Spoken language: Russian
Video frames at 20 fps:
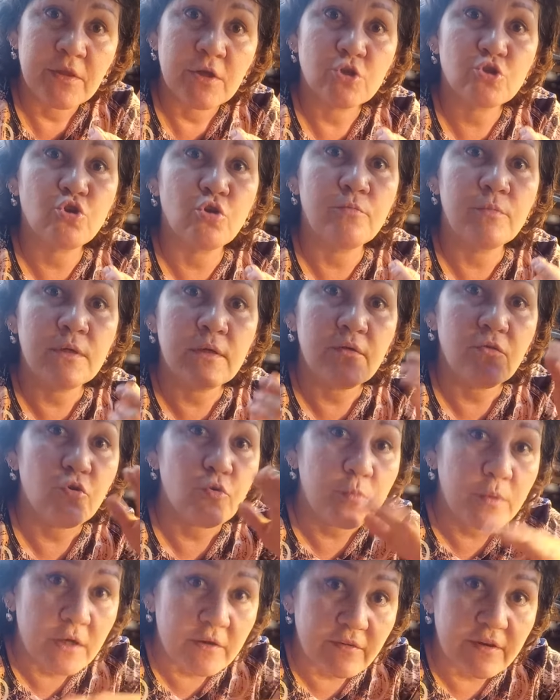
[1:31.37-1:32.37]
что мы
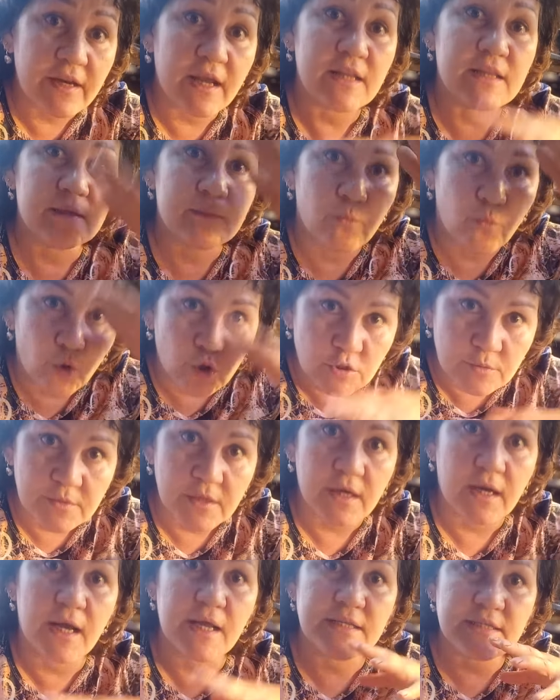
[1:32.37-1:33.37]
любых вариантов можем
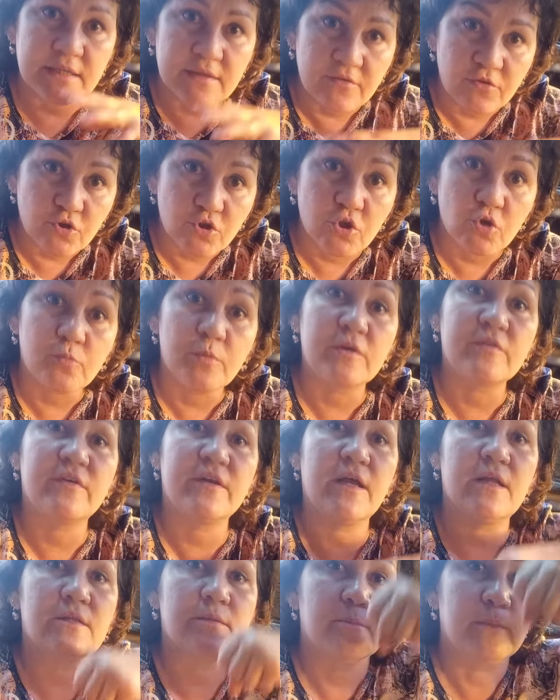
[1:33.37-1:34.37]
находиться и из любых
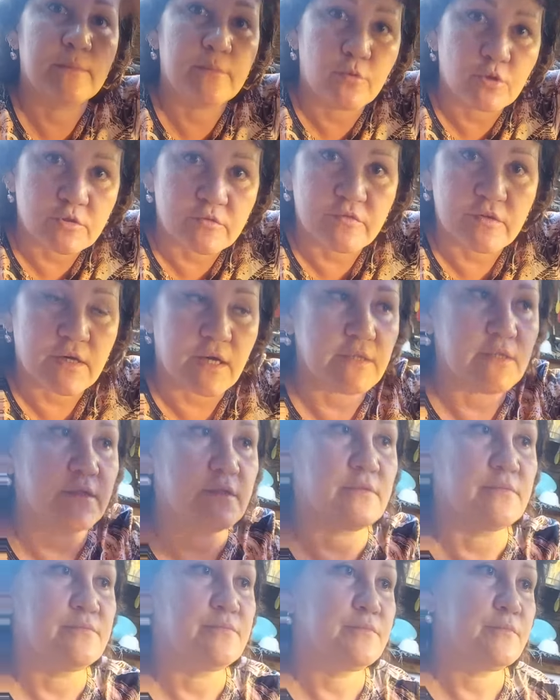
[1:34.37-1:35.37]
вариантов мы можем, можем
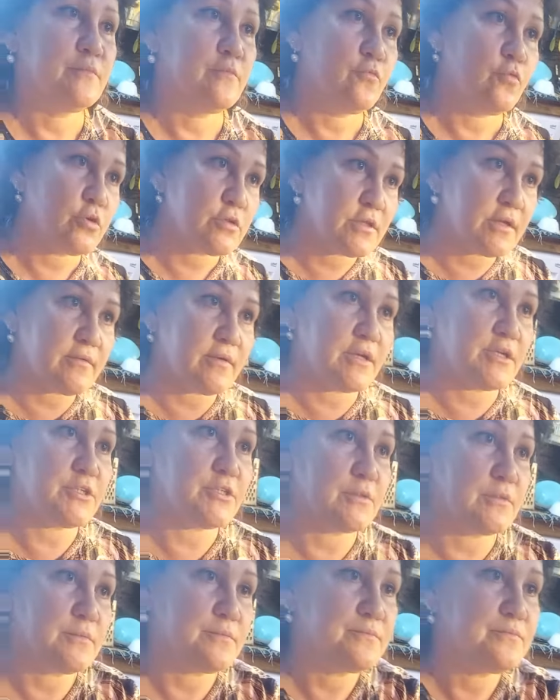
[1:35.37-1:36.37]
вылазить. Вот, да.
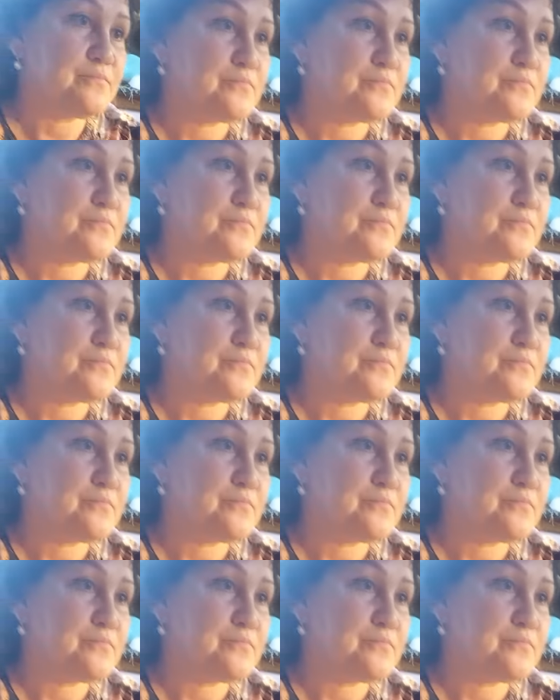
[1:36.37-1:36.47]
товарищи,